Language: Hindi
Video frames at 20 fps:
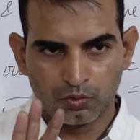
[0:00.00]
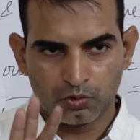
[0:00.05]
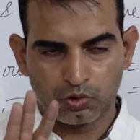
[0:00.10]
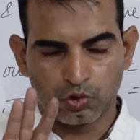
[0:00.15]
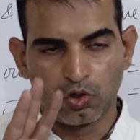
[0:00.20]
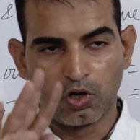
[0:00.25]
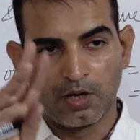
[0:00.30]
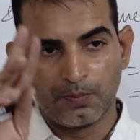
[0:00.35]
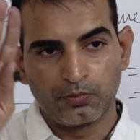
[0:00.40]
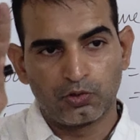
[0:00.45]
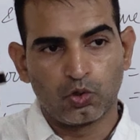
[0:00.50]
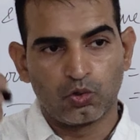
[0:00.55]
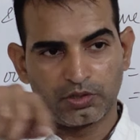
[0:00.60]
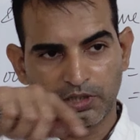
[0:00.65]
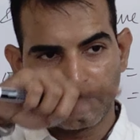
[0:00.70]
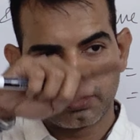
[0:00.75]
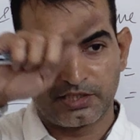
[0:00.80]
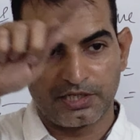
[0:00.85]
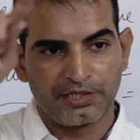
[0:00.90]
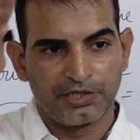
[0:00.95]
उसको हम
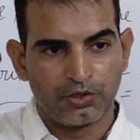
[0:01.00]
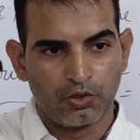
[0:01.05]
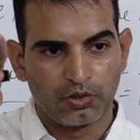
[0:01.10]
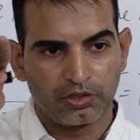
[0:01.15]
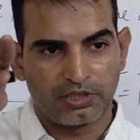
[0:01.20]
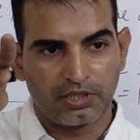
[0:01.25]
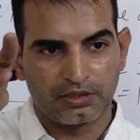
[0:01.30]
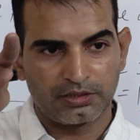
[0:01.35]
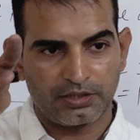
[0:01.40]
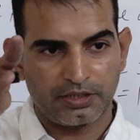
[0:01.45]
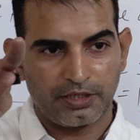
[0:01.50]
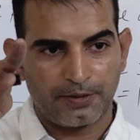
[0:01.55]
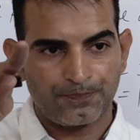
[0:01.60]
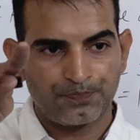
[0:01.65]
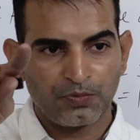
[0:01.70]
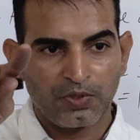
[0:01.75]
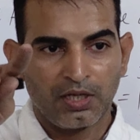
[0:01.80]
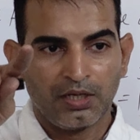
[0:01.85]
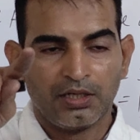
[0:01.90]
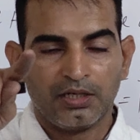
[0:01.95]
टोटल से डिनोट करते
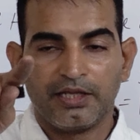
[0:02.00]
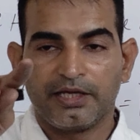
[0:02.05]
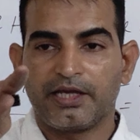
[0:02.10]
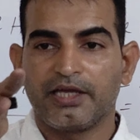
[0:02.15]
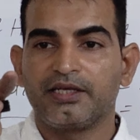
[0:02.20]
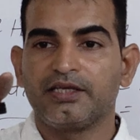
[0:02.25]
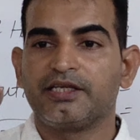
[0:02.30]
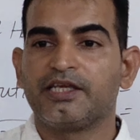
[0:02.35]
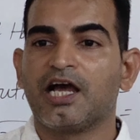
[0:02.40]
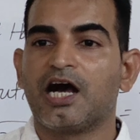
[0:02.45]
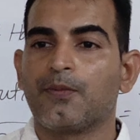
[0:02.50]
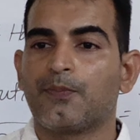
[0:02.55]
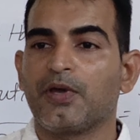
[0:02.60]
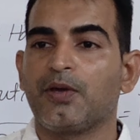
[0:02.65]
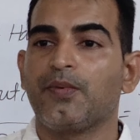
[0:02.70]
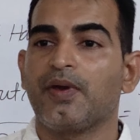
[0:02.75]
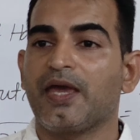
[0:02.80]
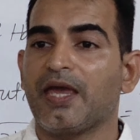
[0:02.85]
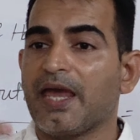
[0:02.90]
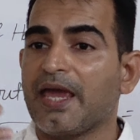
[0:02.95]
हैं लेकिन यहाँ
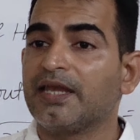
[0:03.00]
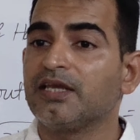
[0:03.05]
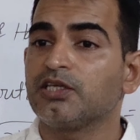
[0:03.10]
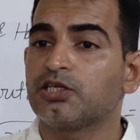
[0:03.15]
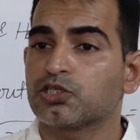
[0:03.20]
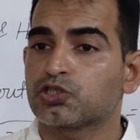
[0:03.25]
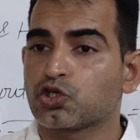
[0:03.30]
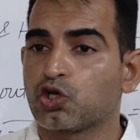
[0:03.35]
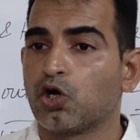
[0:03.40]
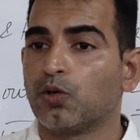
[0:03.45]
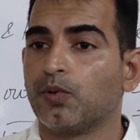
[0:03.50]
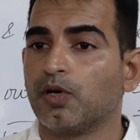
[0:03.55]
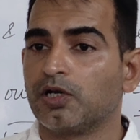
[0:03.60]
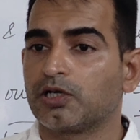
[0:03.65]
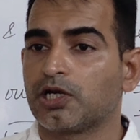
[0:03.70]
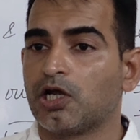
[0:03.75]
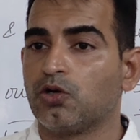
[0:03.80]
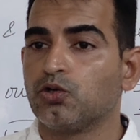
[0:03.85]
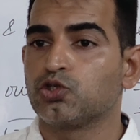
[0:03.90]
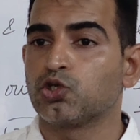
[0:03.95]
पे मैं एन किसको
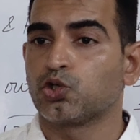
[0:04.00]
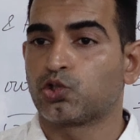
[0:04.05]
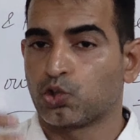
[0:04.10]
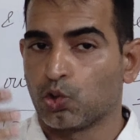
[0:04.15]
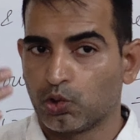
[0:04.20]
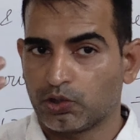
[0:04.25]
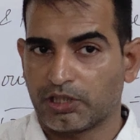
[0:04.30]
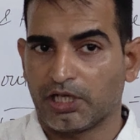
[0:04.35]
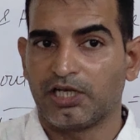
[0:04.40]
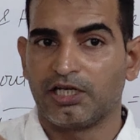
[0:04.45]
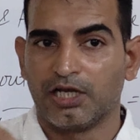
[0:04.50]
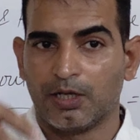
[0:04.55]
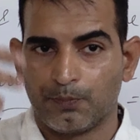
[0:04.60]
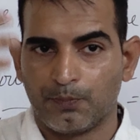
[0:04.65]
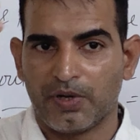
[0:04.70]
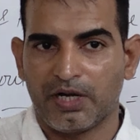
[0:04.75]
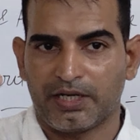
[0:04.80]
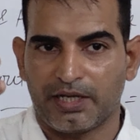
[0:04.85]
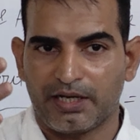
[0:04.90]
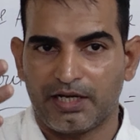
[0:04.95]
बोल रहा हूँ जो टोटल
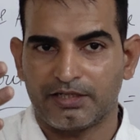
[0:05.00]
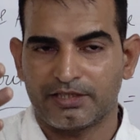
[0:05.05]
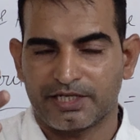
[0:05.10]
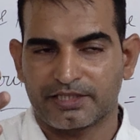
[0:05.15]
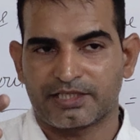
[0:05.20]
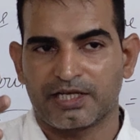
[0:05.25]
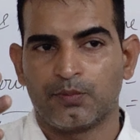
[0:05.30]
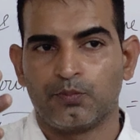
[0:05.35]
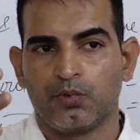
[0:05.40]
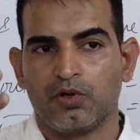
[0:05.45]
नंबर है ना जैसे